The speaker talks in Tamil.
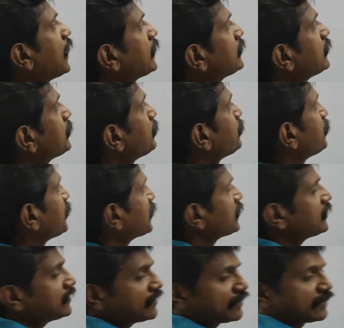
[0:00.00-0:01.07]
அந்த
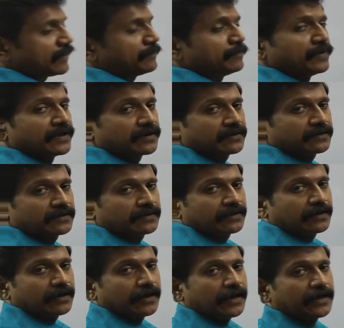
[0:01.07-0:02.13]
பிறந்த நம்பர்
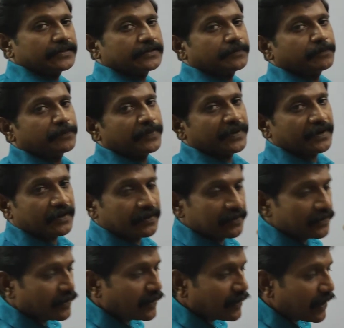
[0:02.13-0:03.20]
அந்த
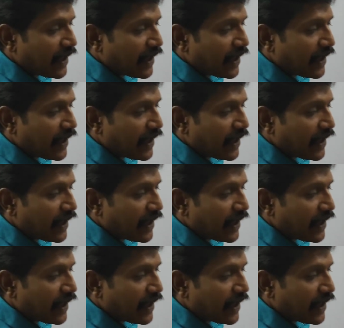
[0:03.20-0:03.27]
பிறந்த